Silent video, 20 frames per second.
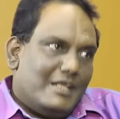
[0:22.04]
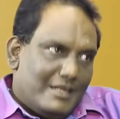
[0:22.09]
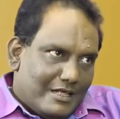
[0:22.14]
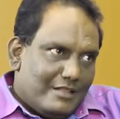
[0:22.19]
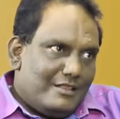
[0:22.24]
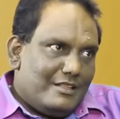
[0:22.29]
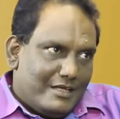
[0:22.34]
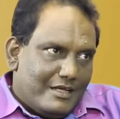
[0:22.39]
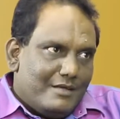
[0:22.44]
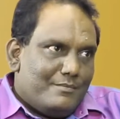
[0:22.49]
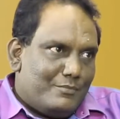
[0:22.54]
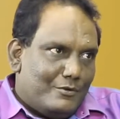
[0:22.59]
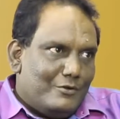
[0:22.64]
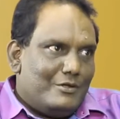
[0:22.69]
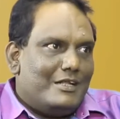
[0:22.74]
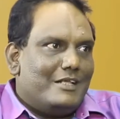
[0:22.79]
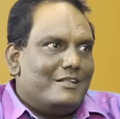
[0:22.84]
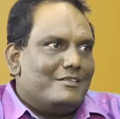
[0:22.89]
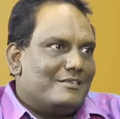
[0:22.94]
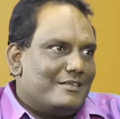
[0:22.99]
నేను అందుకే
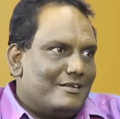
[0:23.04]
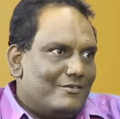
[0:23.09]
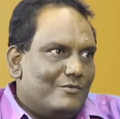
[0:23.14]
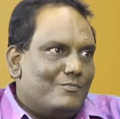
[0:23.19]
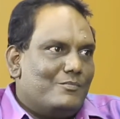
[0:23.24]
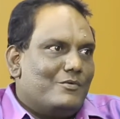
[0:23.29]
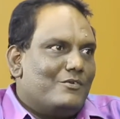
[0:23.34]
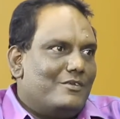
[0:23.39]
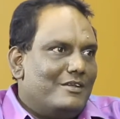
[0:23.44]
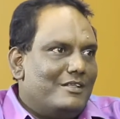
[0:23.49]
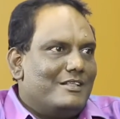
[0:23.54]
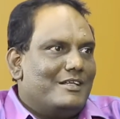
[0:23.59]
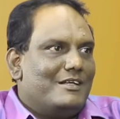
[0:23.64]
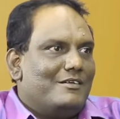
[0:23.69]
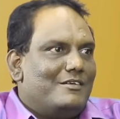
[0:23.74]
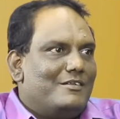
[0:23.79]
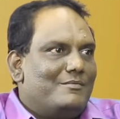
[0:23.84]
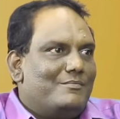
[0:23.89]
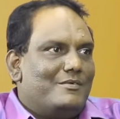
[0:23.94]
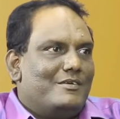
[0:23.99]
ఇప్పుడు లేను సార్ ఒప్పుకోలేదు
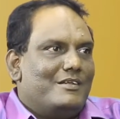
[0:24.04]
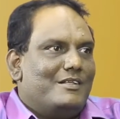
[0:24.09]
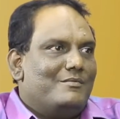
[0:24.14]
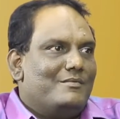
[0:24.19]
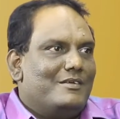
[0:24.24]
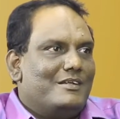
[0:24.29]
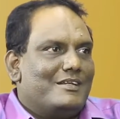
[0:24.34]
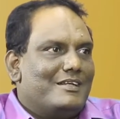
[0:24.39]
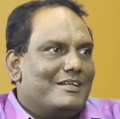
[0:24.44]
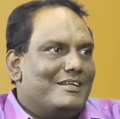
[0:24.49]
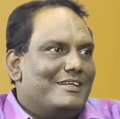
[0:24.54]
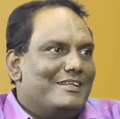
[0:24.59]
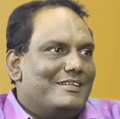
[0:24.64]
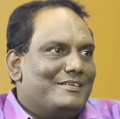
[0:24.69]
కాబట్టి ఇప్పుడు టీం లీడర్